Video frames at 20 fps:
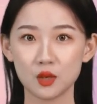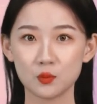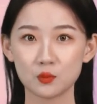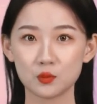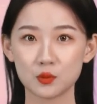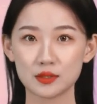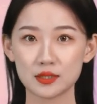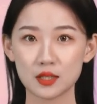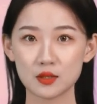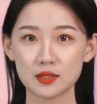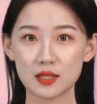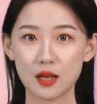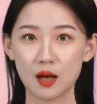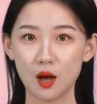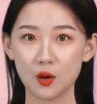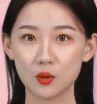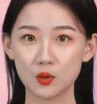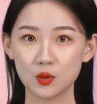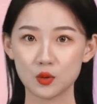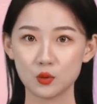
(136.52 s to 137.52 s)
木小
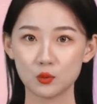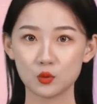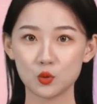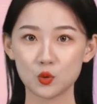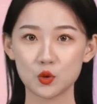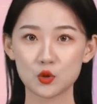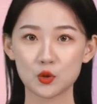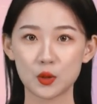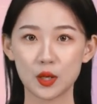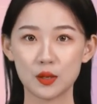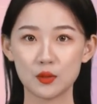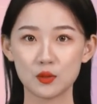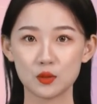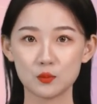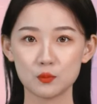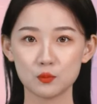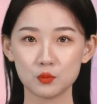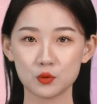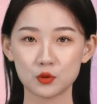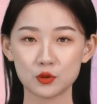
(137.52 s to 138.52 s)
草、木水、
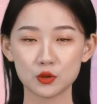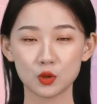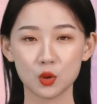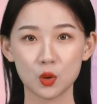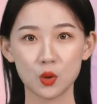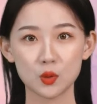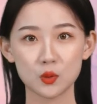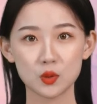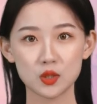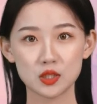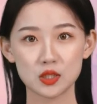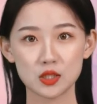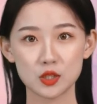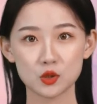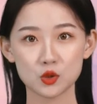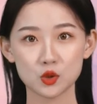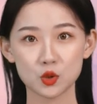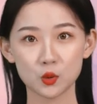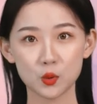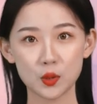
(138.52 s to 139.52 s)
木秀、
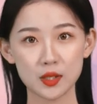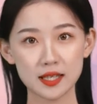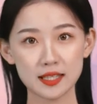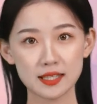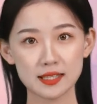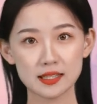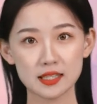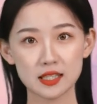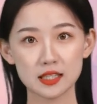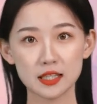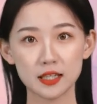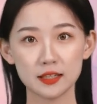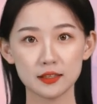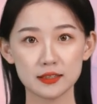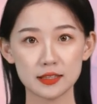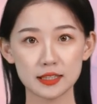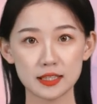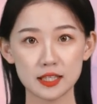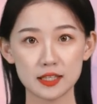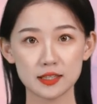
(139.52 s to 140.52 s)
陈旭辉四
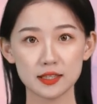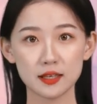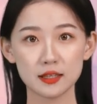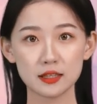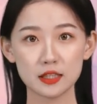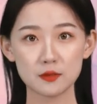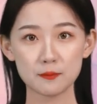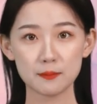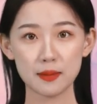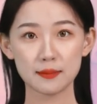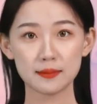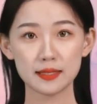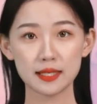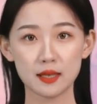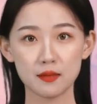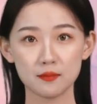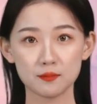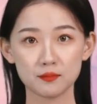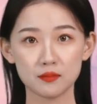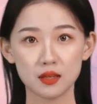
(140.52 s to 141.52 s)
人一人一碗
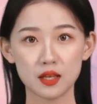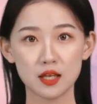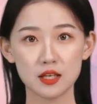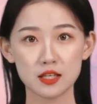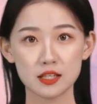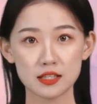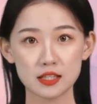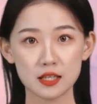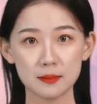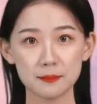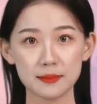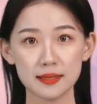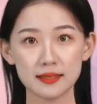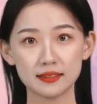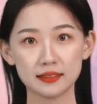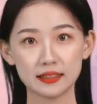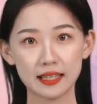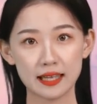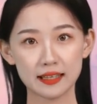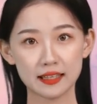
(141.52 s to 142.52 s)
面，上
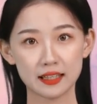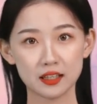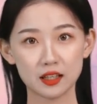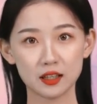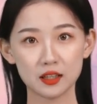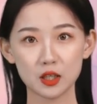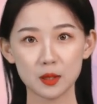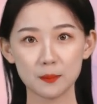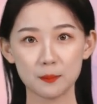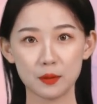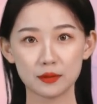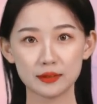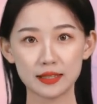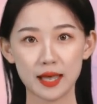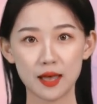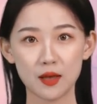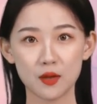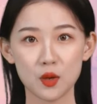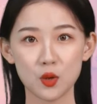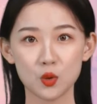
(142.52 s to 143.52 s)
面打了个荷包
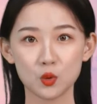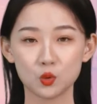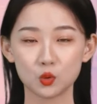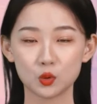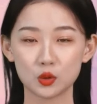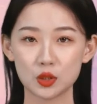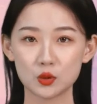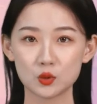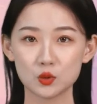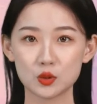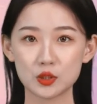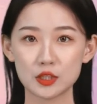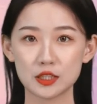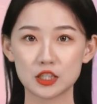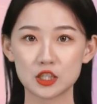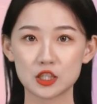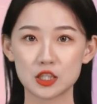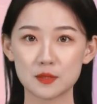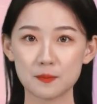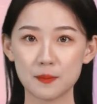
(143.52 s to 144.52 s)
蛋。呼哧呼哧
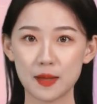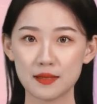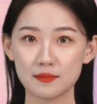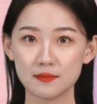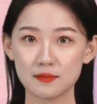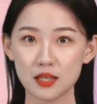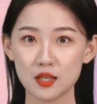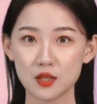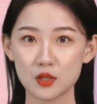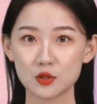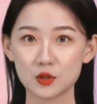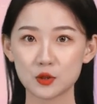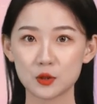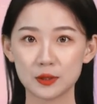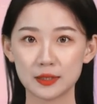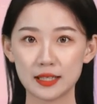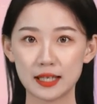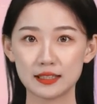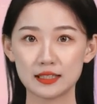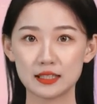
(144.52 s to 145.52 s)
的吃完，就
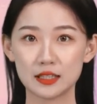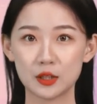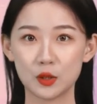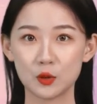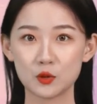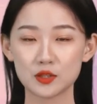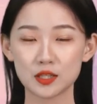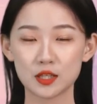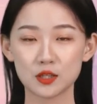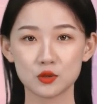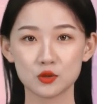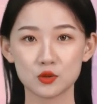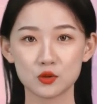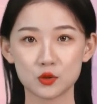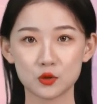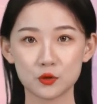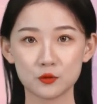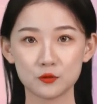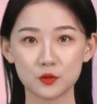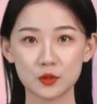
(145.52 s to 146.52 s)
赶着牛车
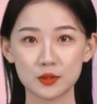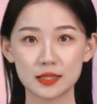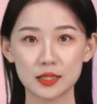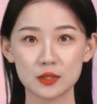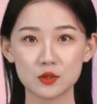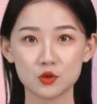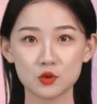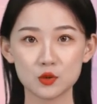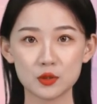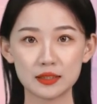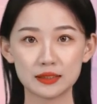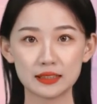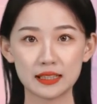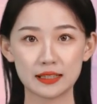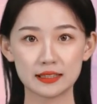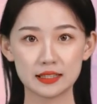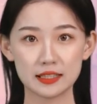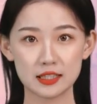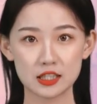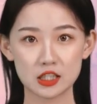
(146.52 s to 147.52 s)
去附近最
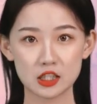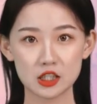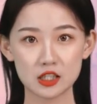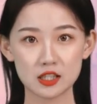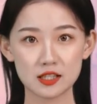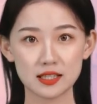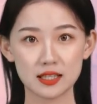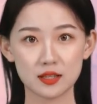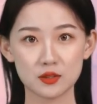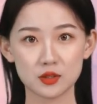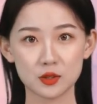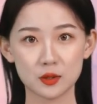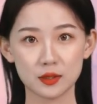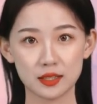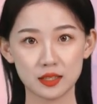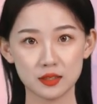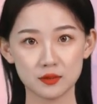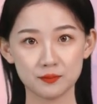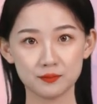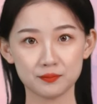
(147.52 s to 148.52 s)
大的集市上去
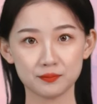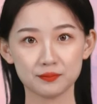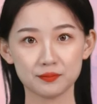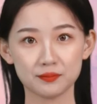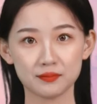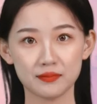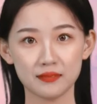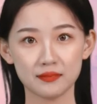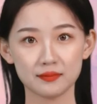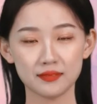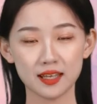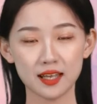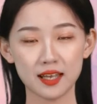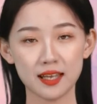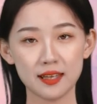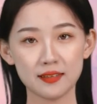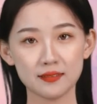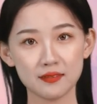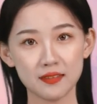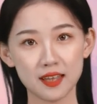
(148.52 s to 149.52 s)
了。
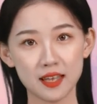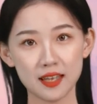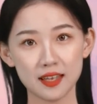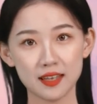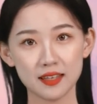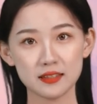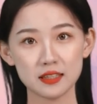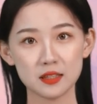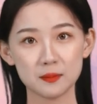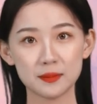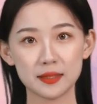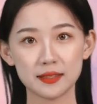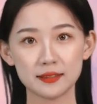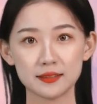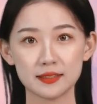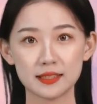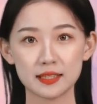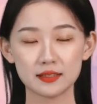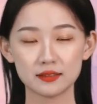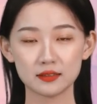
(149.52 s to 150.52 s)
哎，你
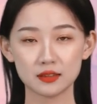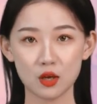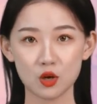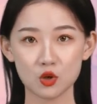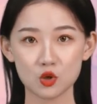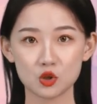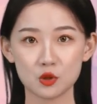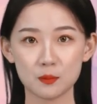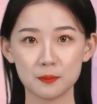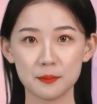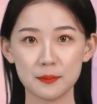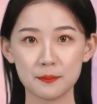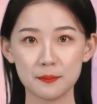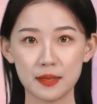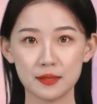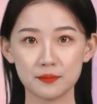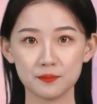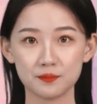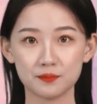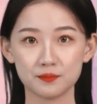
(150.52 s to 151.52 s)
们听到什么没？